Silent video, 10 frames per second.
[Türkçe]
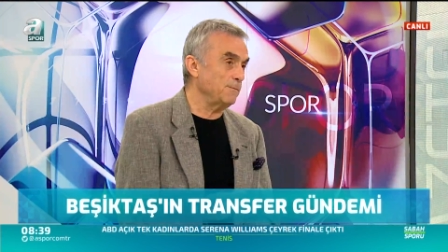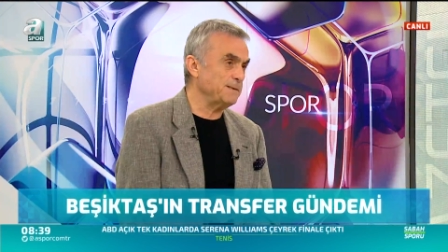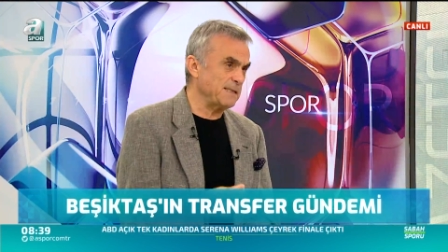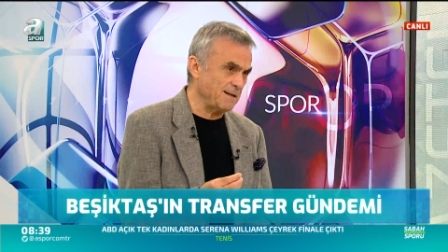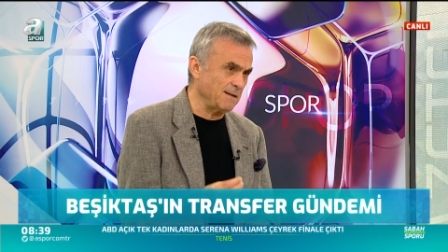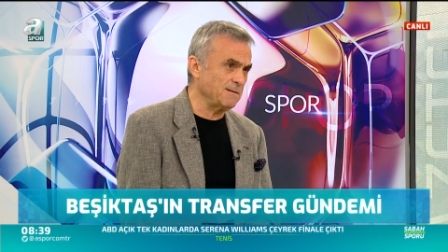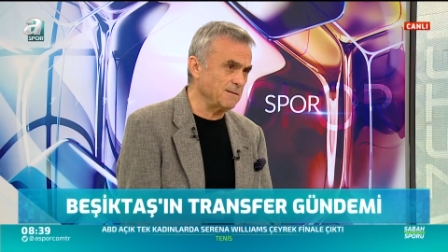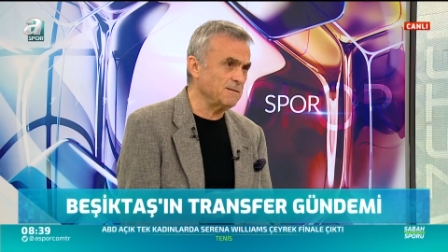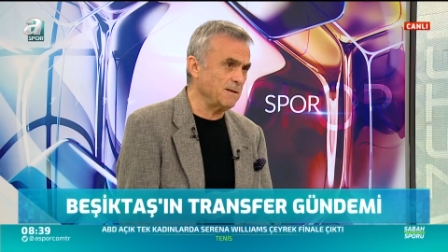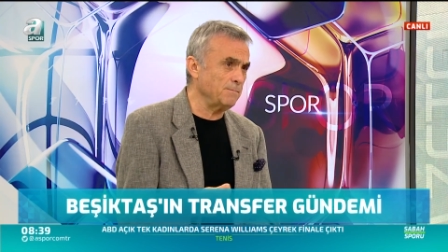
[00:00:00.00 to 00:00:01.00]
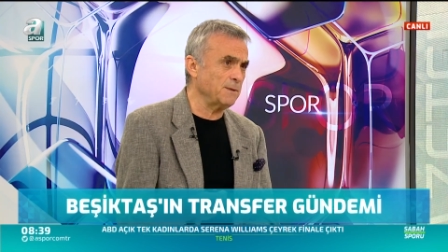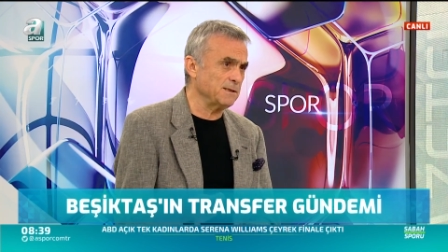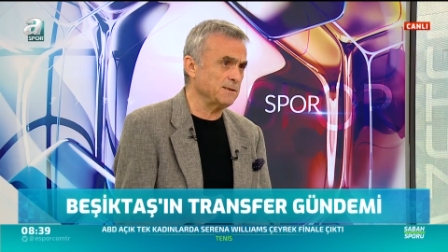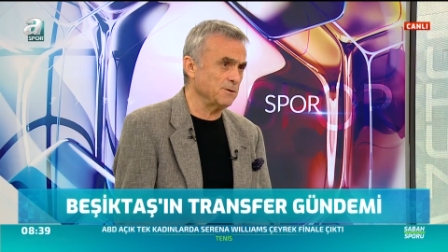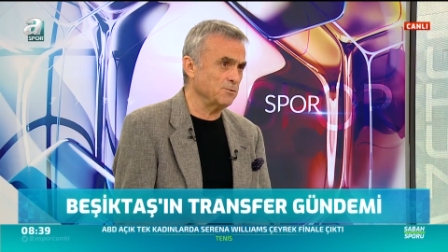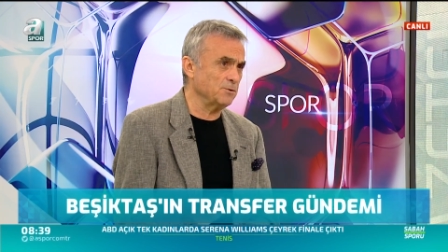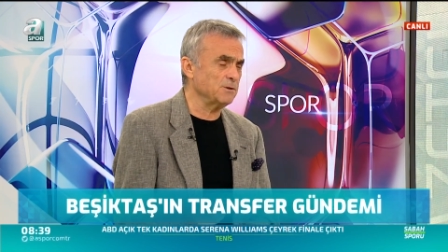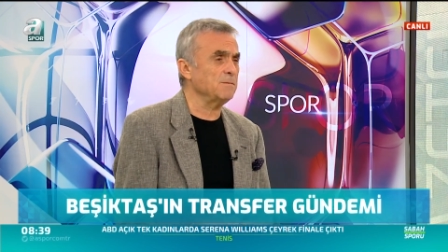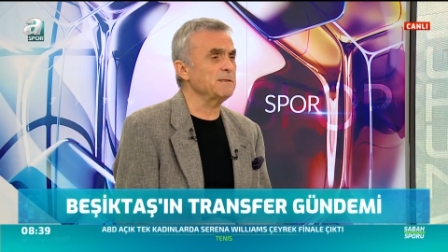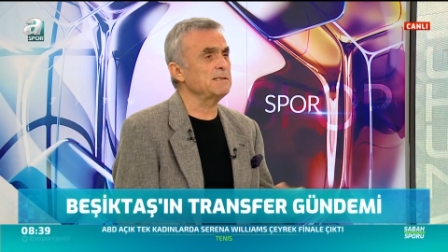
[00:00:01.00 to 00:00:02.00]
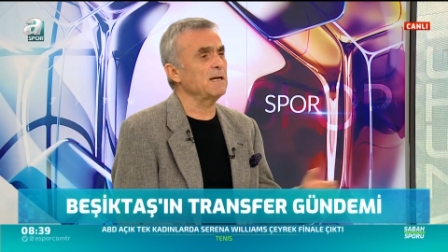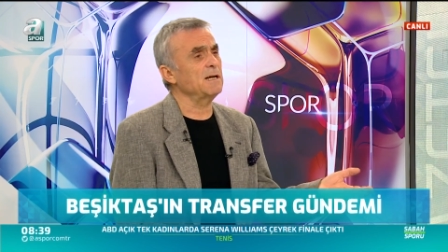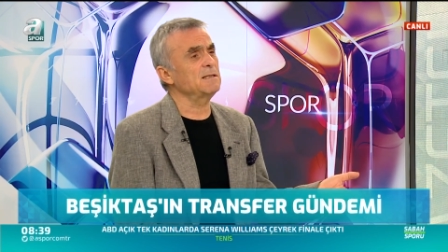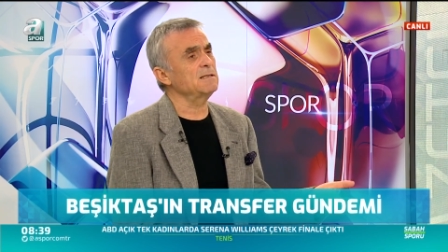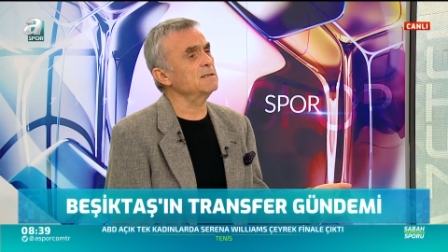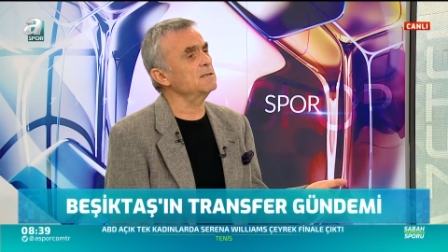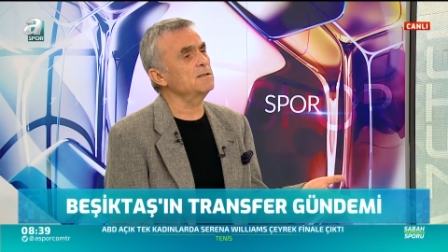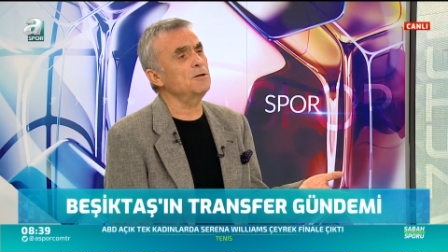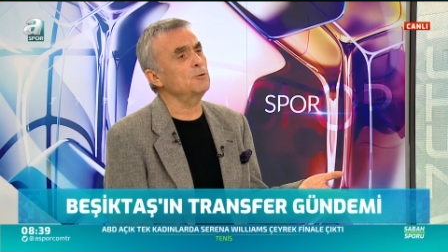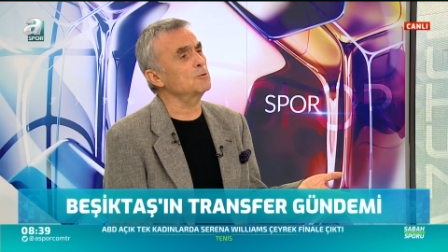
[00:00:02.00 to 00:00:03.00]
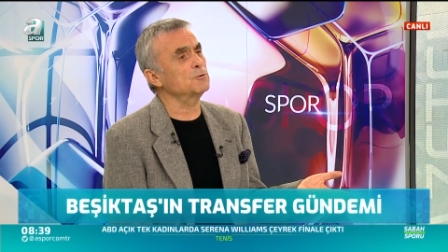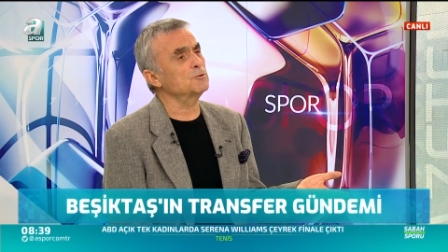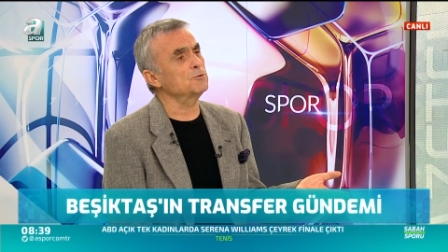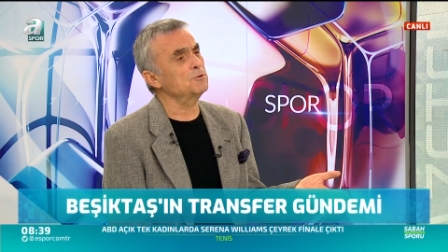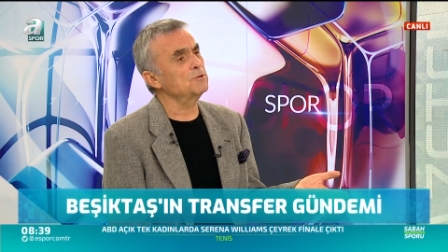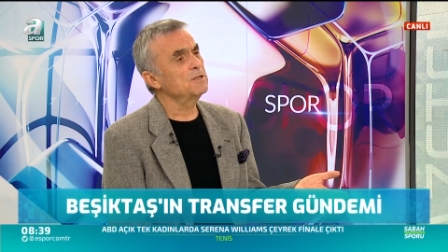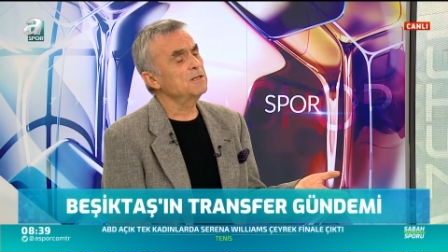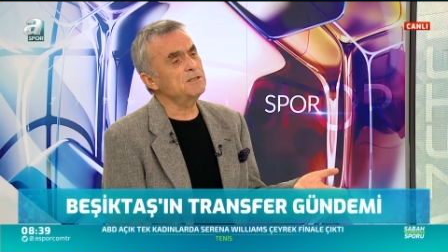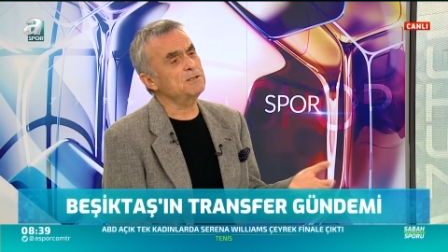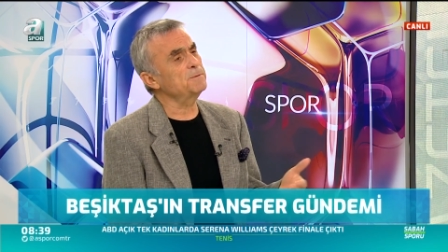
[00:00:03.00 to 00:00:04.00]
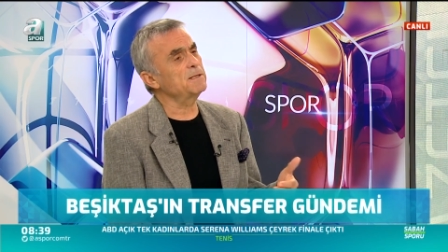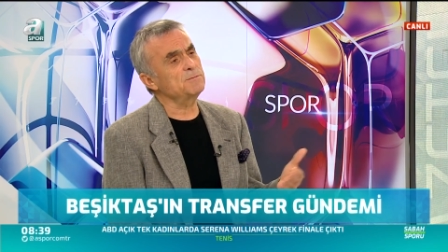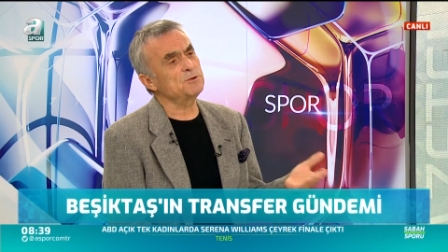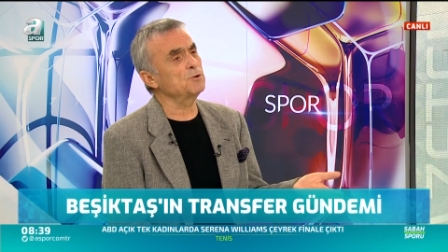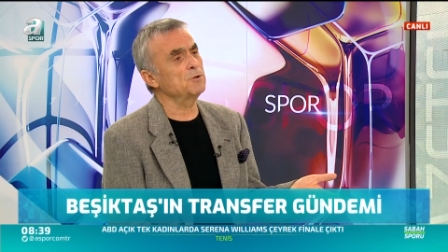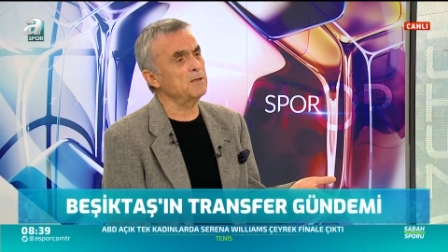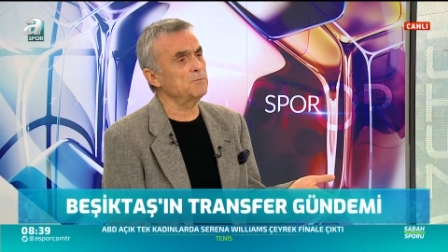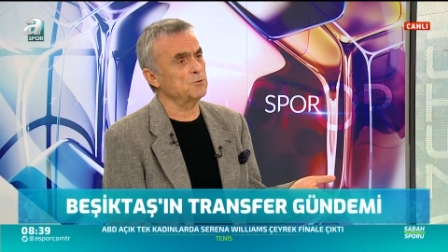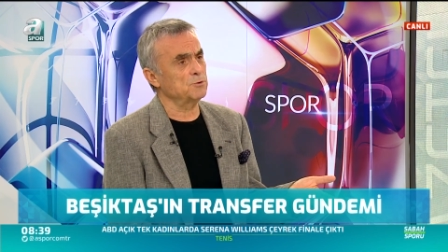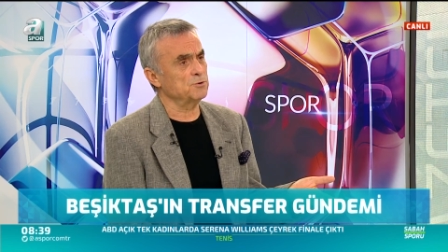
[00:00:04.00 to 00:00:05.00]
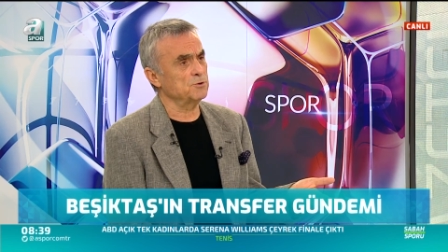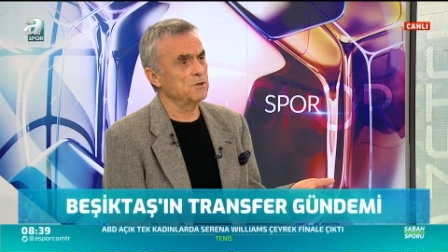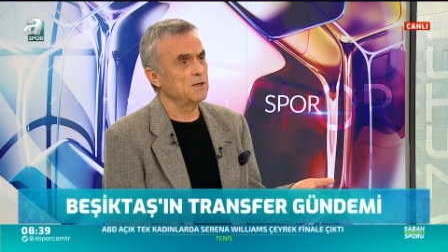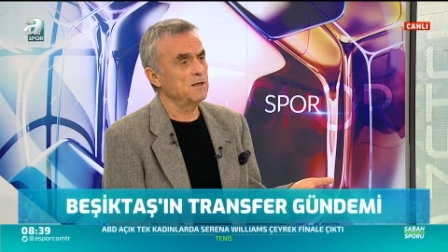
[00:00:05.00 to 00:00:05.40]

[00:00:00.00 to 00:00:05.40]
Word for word: Hep sakatlıktan bahsediyoruz ama sakatlığının ne olduğunu Hiçbirimiz söylemiyoruz.